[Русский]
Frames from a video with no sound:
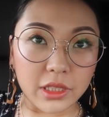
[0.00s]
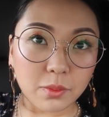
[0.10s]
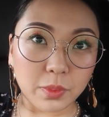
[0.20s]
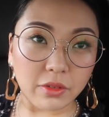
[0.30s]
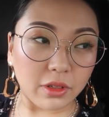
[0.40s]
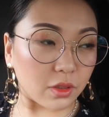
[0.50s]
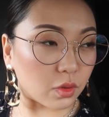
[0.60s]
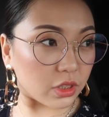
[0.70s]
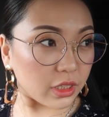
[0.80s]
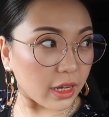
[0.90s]
Всем привет,
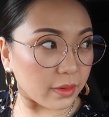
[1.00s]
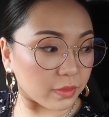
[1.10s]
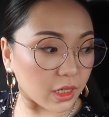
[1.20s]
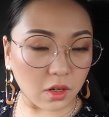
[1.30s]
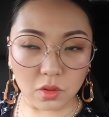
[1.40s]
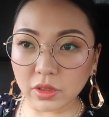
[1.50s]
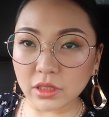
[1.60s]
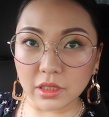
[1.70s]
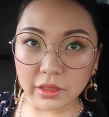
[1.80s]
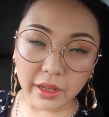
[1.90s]
друзья! Как у
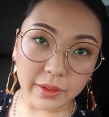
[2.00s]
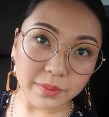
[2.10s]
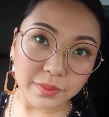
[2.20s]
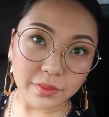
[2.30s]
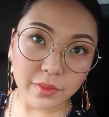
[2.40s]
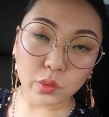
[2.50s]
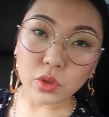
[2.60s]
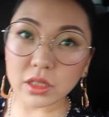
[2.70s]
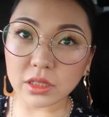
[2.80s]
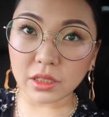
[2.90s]
вас дела? У
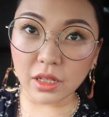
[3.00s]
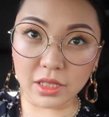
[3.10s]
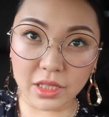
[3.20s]
нас дела